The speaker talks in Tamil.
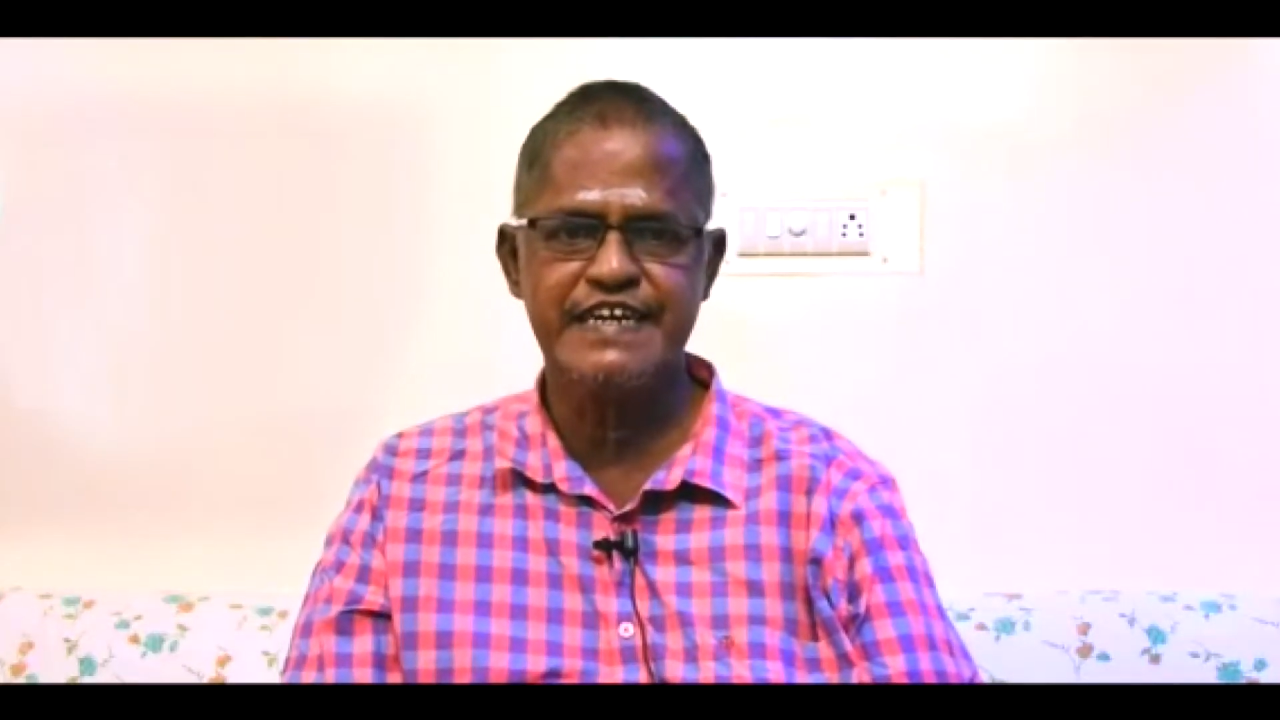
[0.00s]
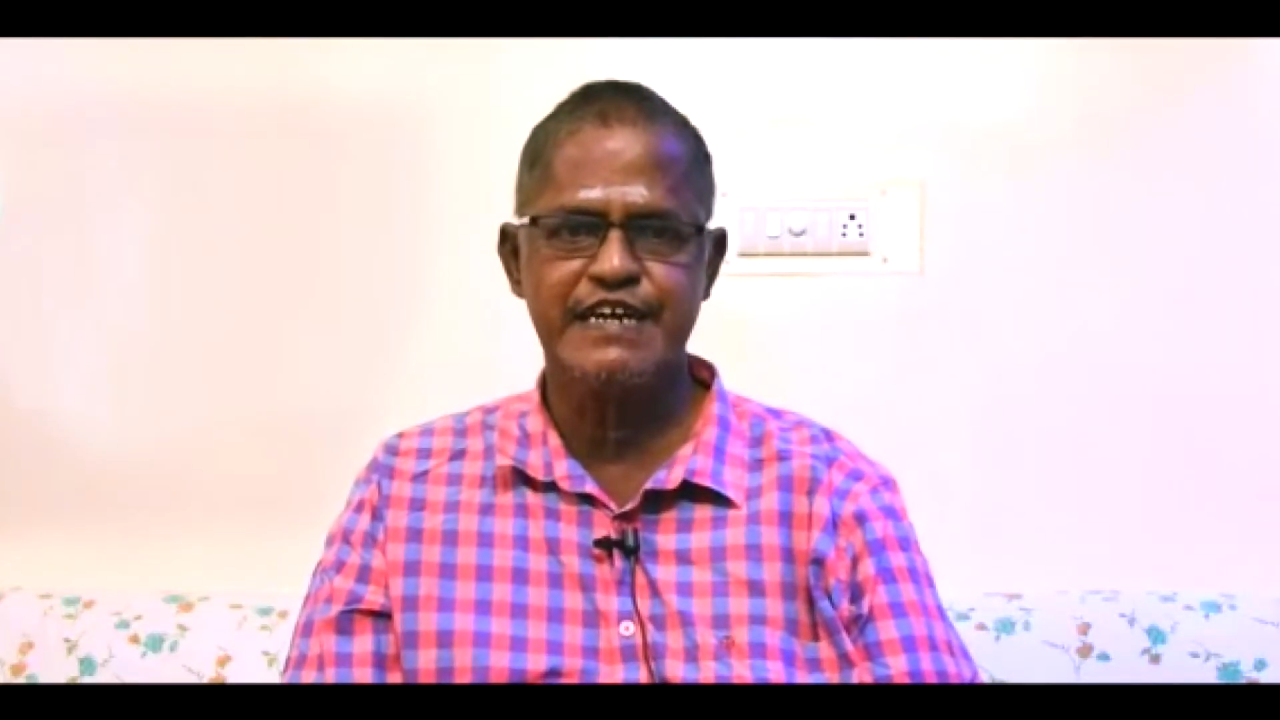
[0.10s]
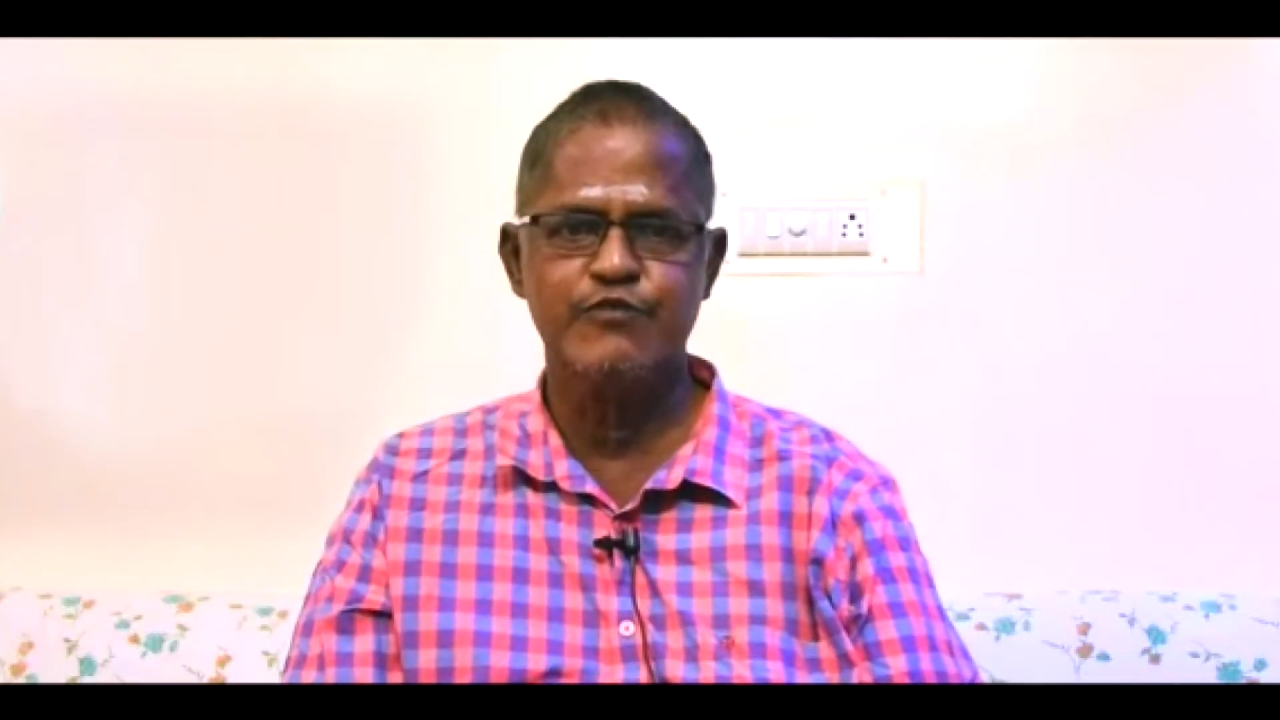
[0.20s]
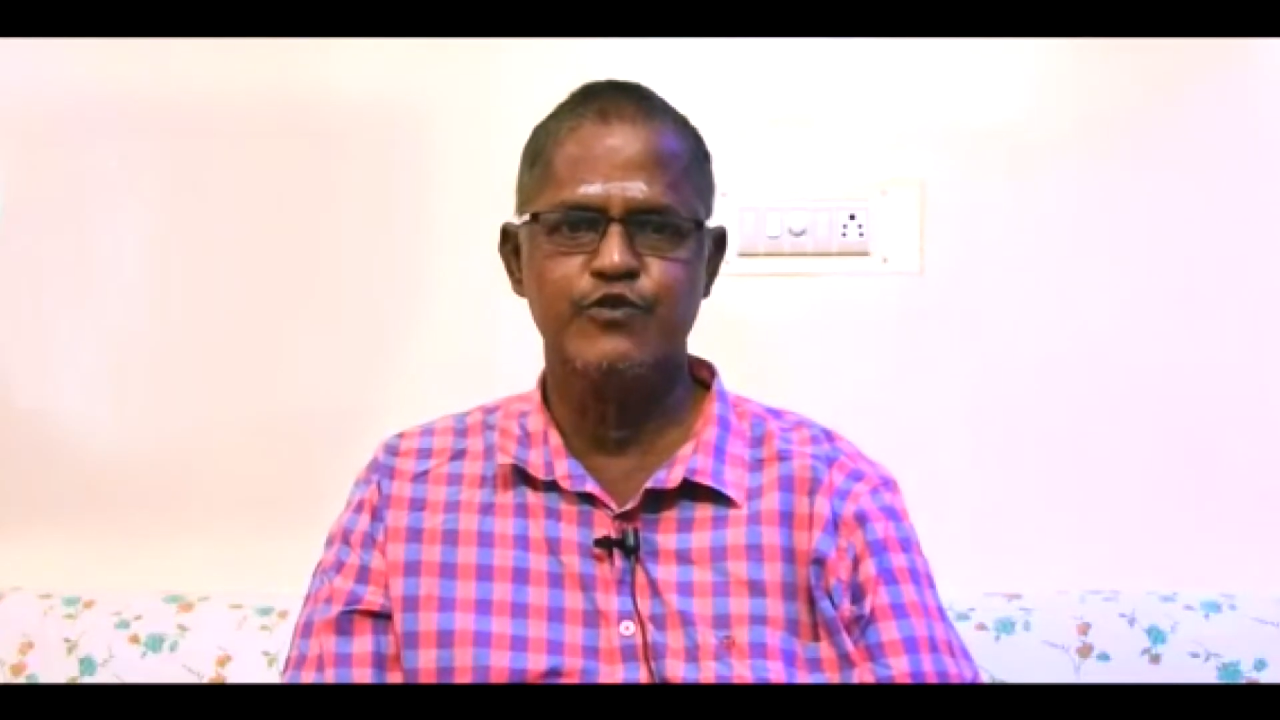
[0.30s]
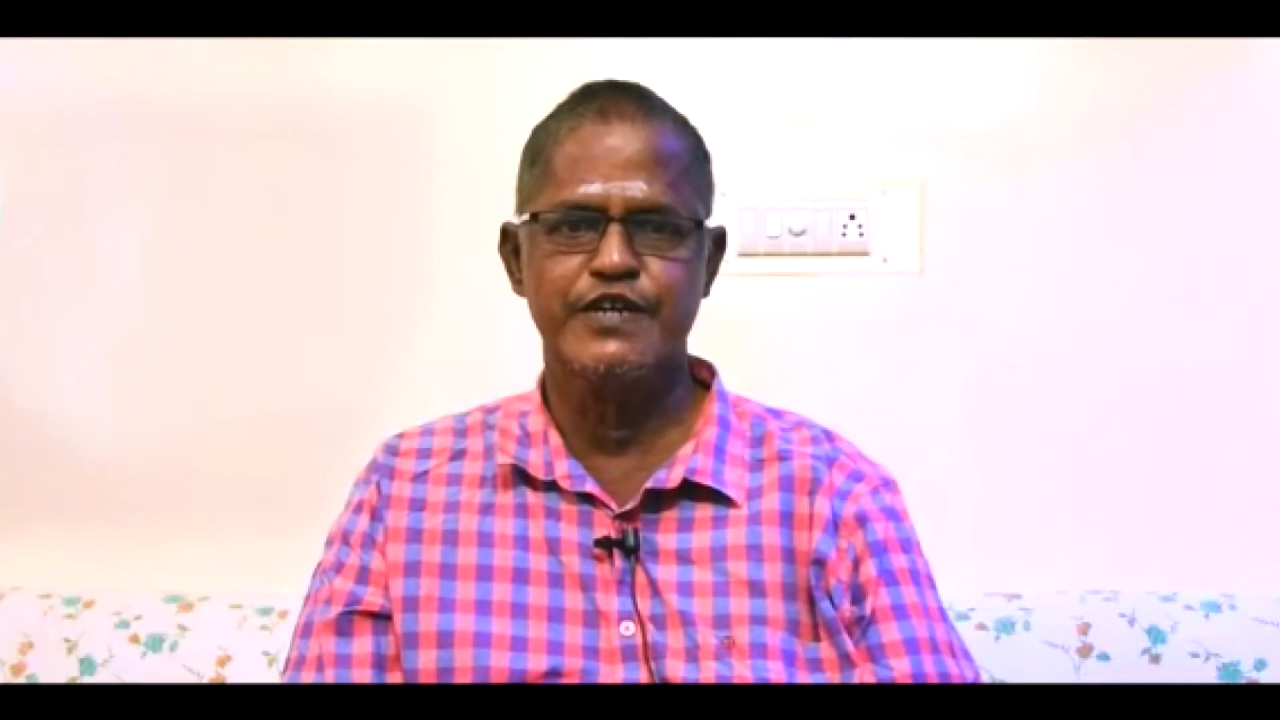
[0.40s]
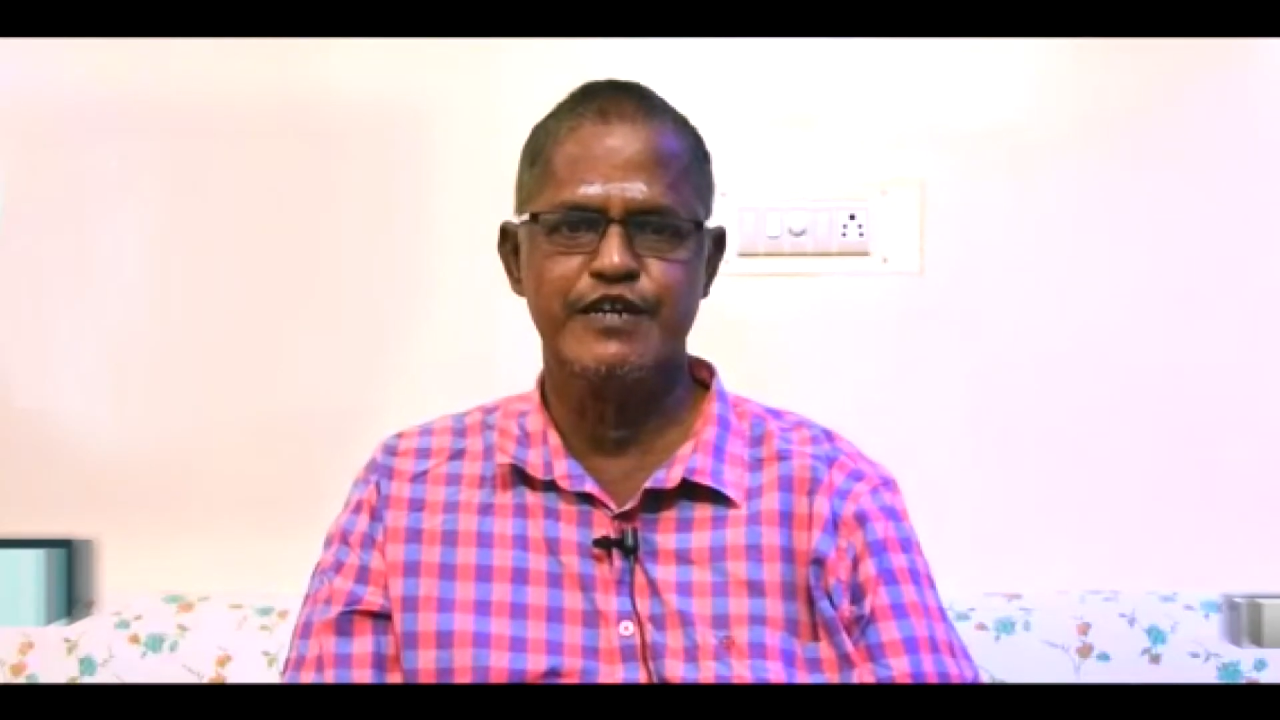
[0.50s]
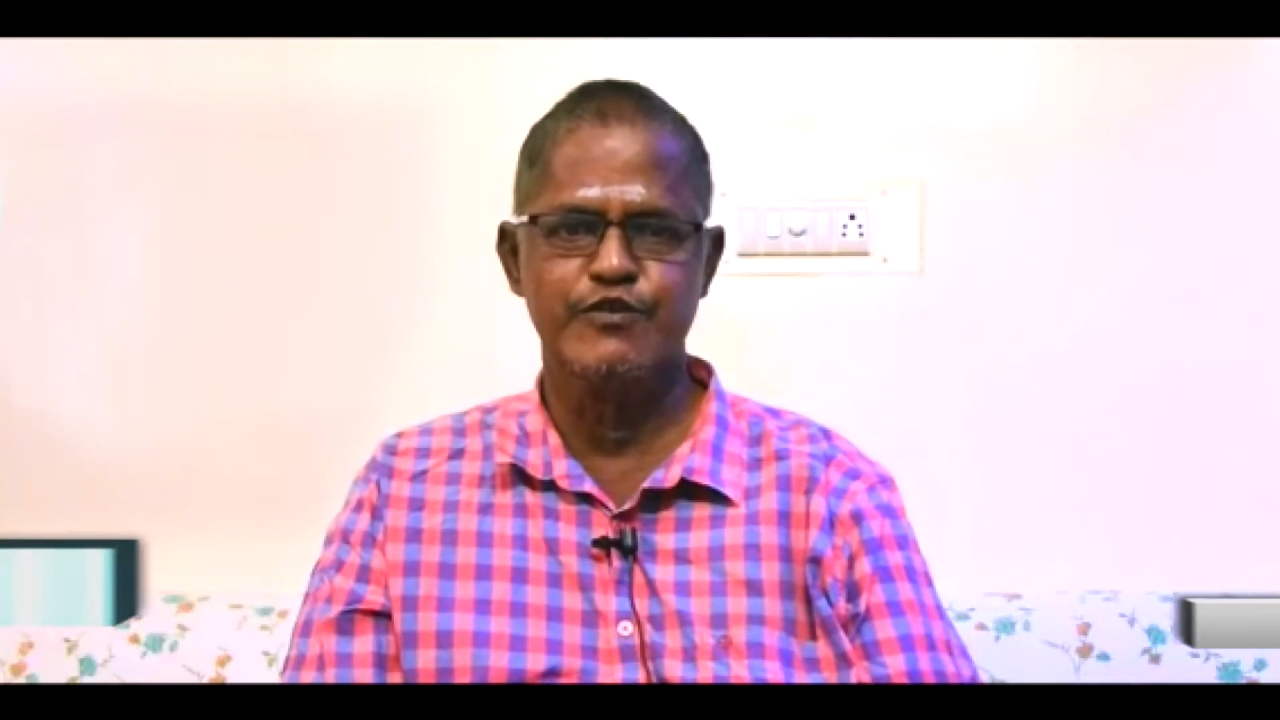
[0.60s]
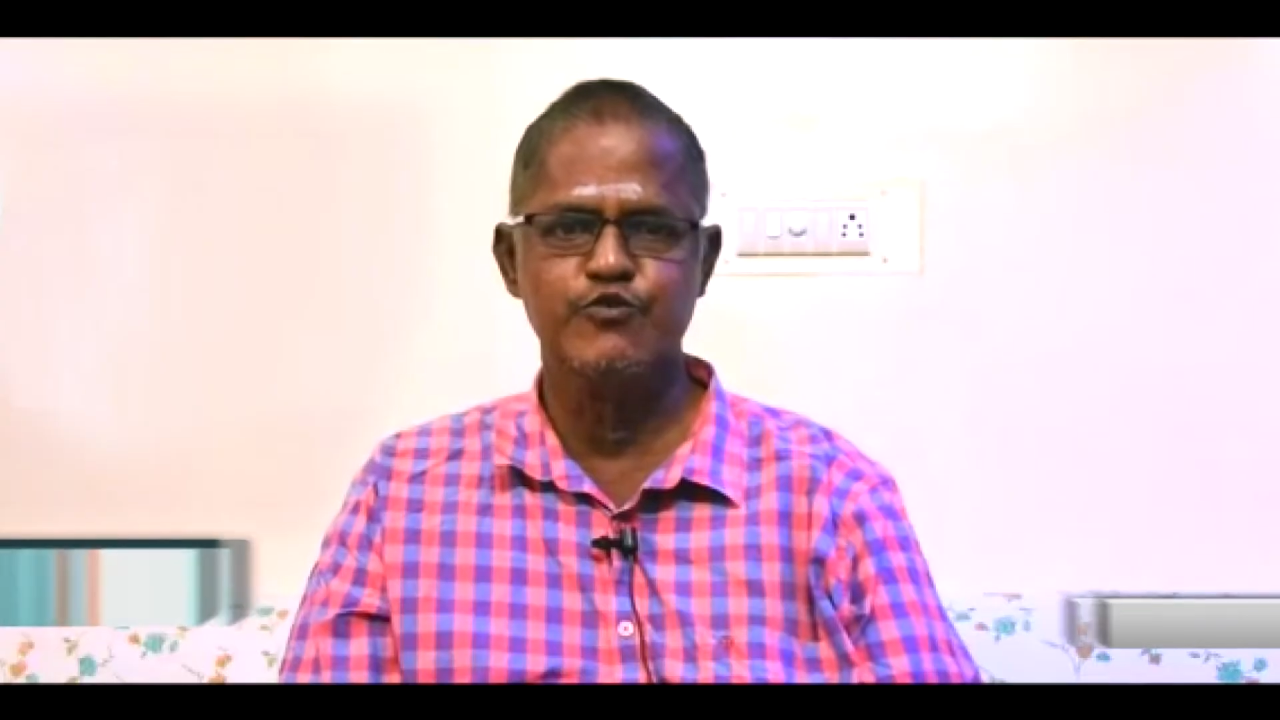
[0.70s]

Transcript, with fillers: சைடில் உண்டான